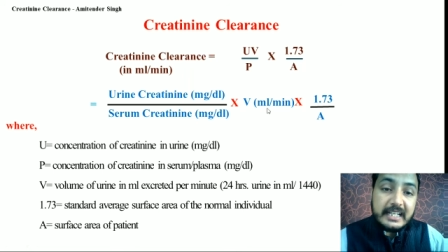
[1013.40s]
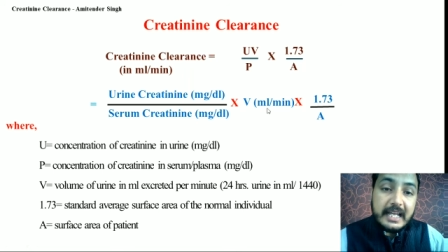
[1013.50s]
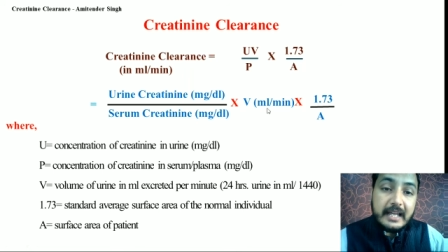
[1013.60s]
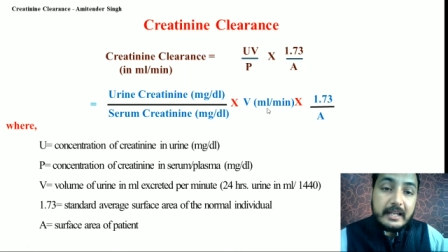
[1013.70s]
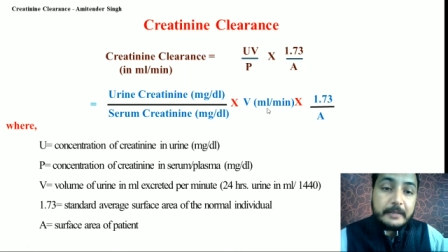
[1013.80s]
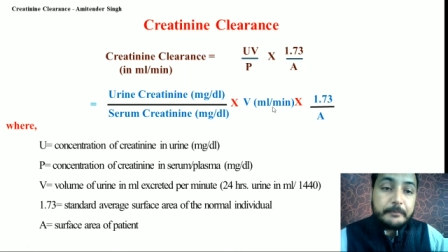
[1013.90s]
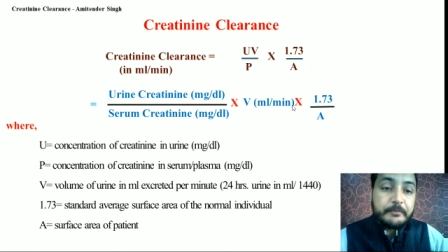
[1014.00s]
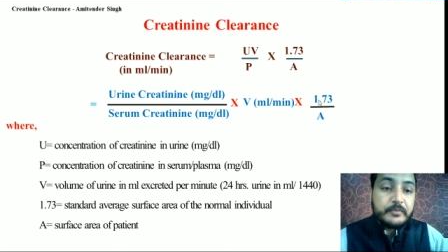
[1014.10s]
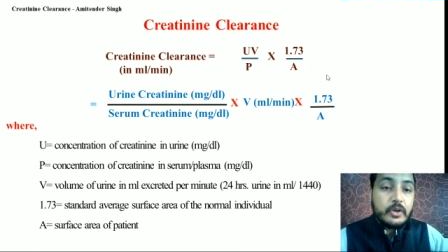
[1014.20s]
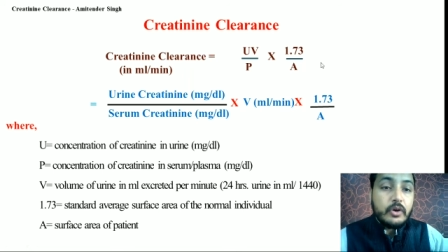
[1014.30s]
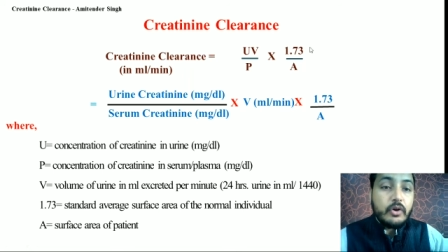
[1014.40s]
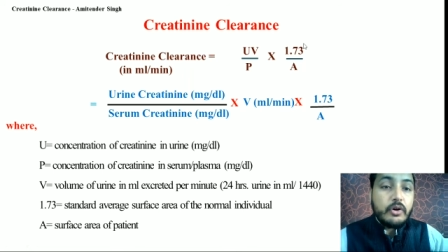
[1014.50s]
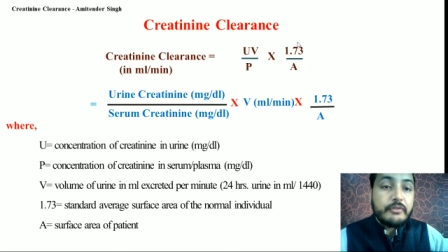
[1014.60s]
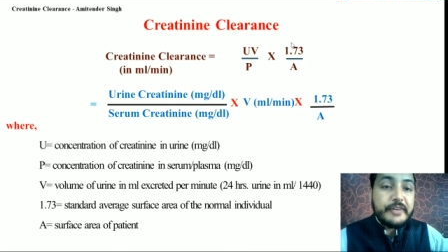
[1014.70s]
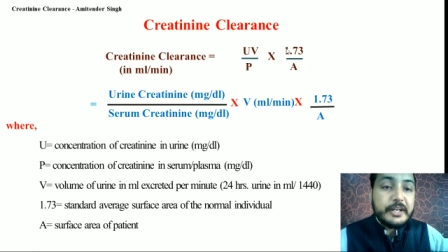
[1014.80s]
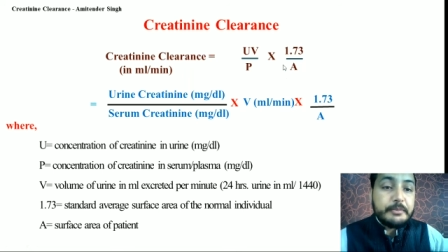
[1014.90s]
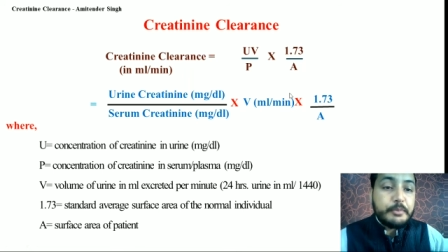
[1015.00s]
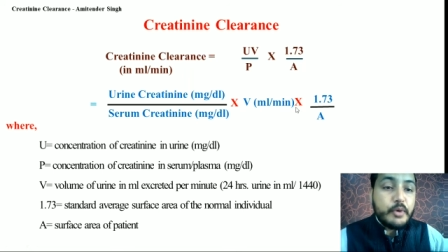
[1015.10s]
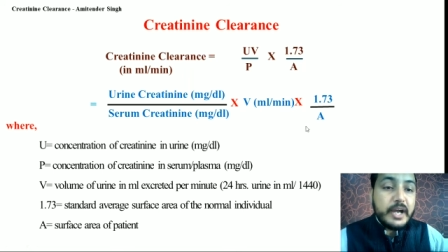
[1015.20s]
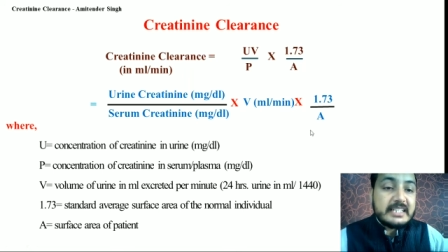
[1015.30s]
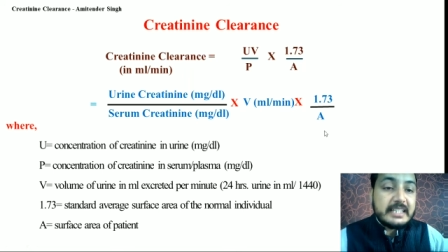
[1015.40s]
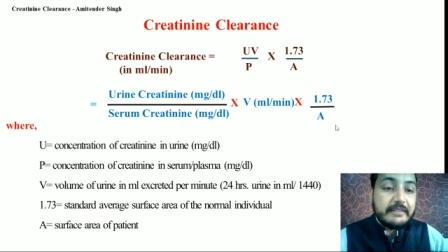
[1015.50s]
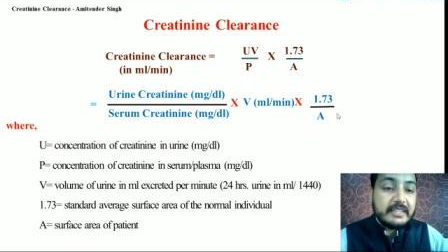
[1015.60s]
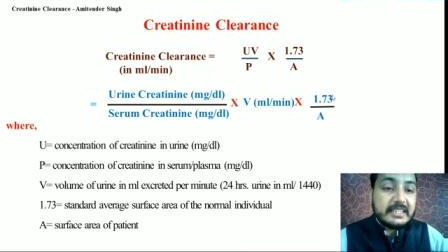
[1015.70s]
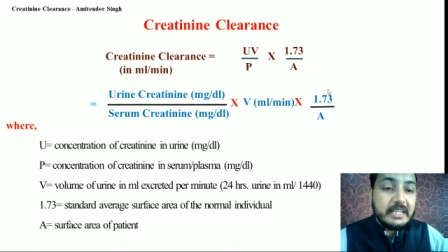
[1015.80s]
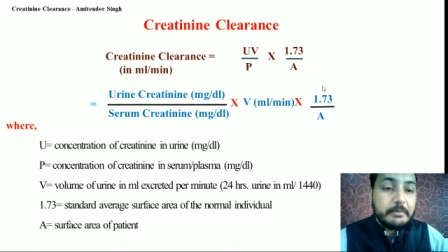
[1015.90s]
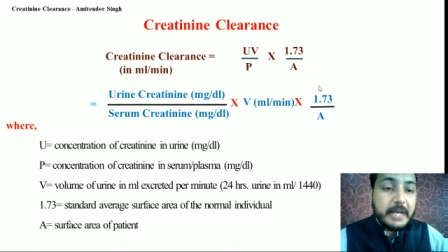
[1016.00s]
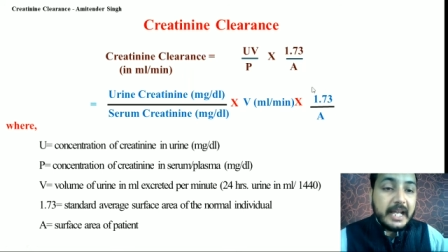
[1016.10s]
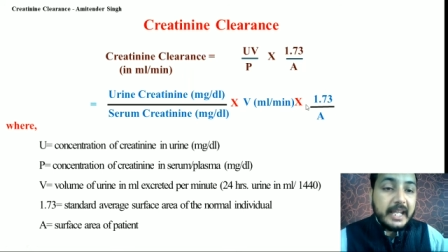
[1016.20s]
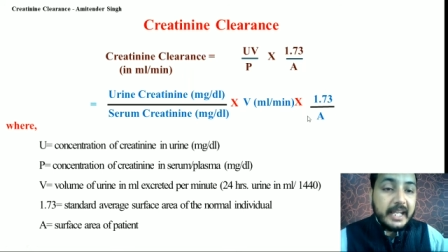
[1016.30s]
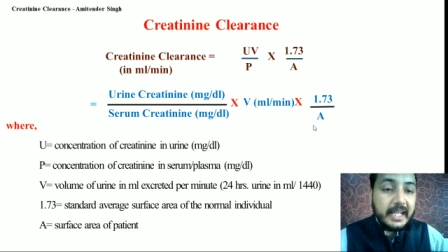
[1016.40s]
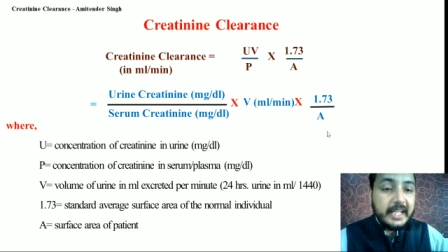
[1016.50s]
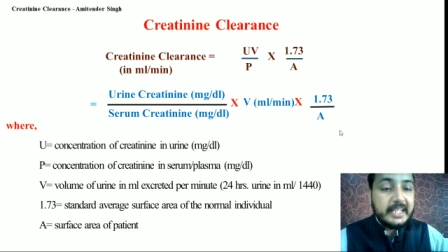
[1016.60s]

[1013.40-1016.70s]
लिया है और 1.73 बाय ए